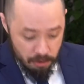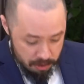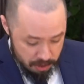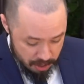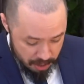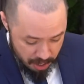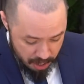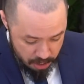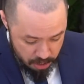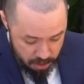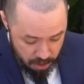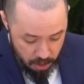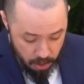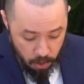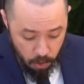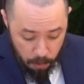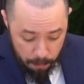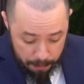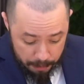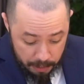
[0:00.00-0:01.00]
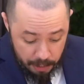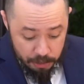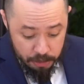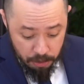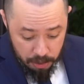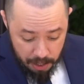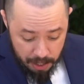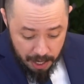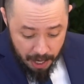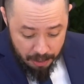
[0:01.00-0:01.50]
o seguinte: o ministro
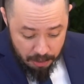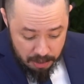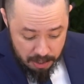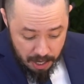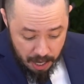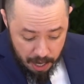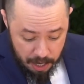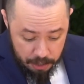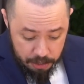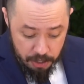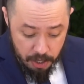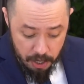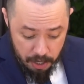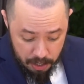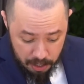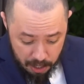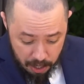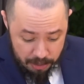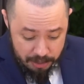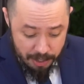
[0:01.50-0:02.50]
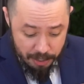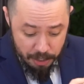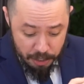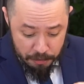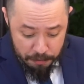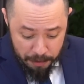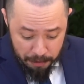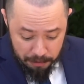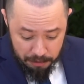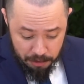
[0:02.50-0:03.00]
Ricardo Salles, não
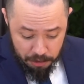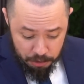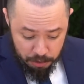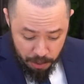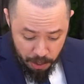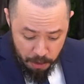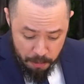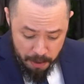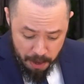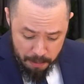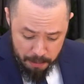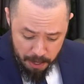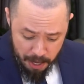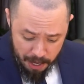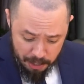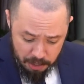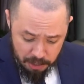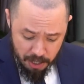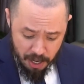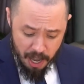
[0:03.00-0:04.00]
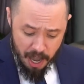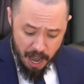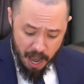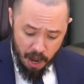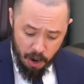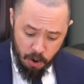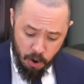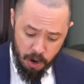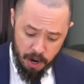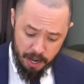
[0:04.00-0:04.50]
satisfeito em destruir o meio ambiente,
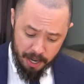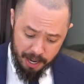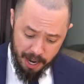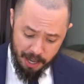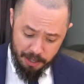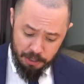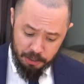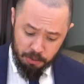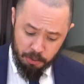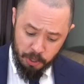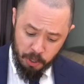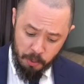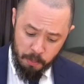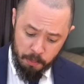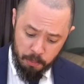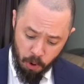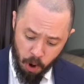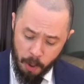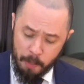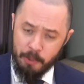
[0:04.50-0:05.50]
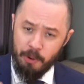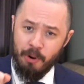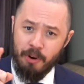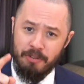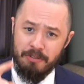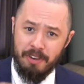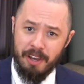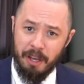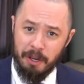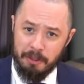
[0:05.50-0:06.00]
agora quer destruir o próprio
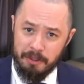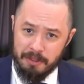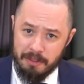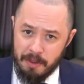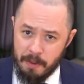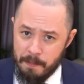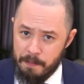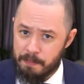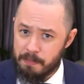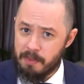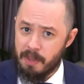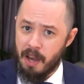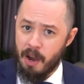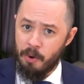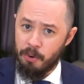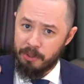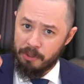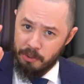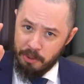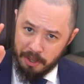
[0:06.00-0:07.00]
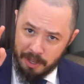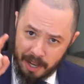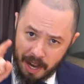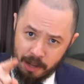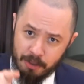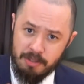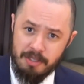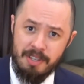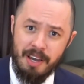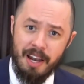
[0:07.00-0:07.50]
governo. Ao que o
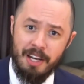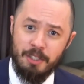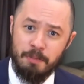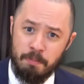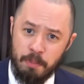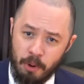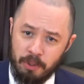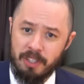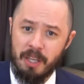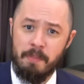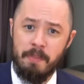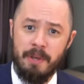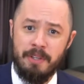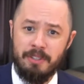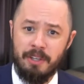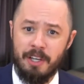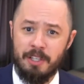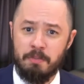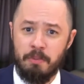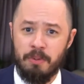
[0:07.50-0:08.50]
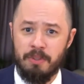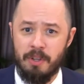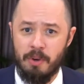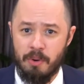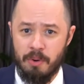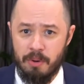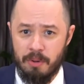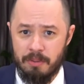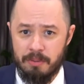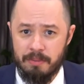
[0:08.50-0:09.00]
Ricardo Salles prontamente respondeu
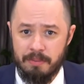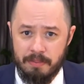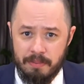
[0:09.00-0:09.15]
com